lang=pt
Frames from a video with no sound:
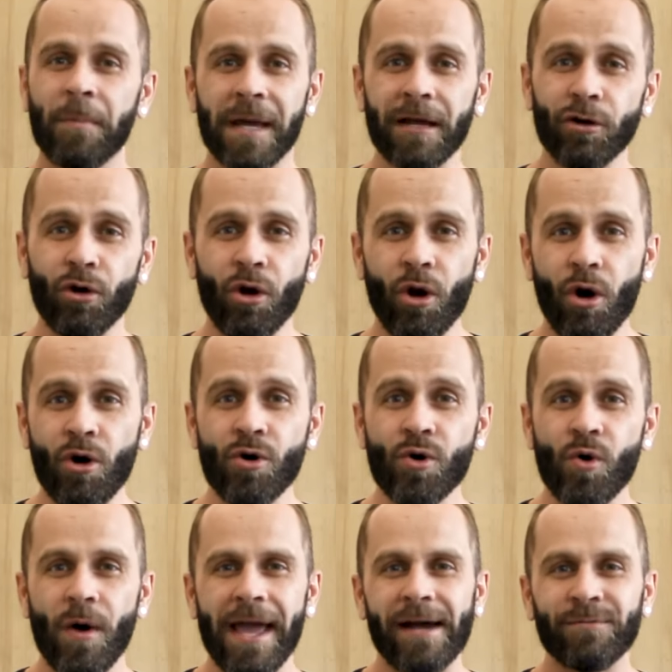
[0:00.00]
pelo
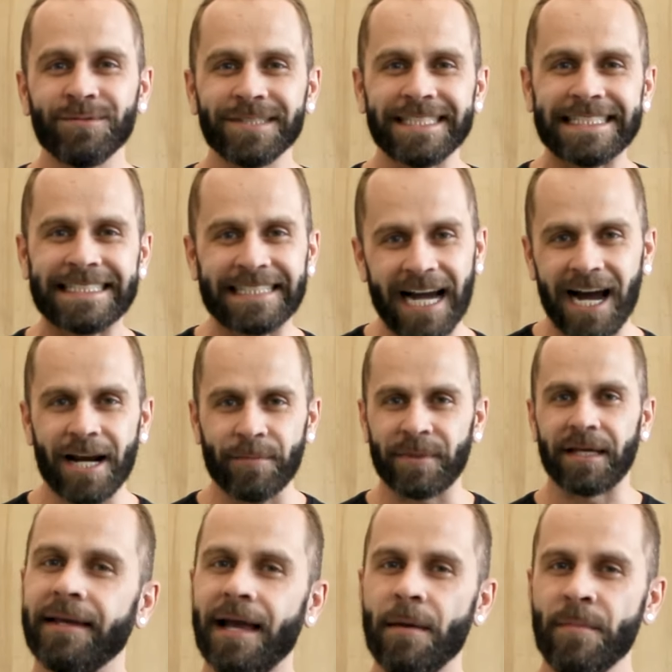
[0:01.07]
longo é um
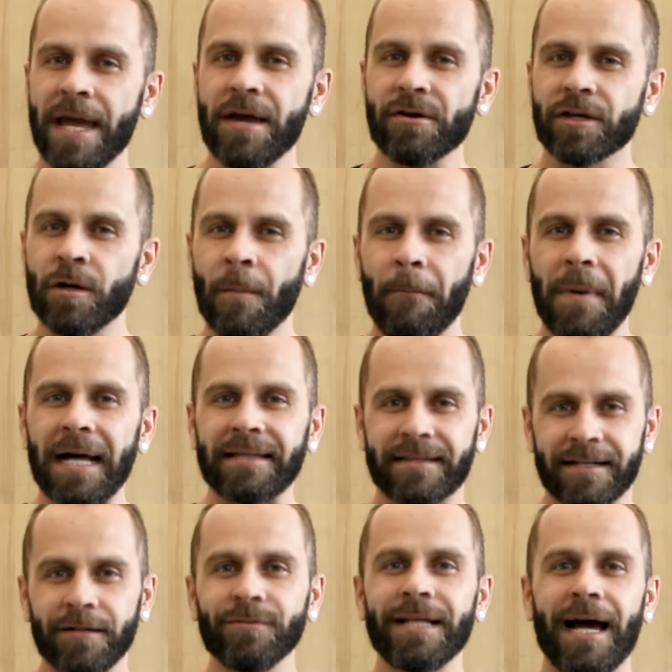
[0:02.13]
charme e é meio que um padrão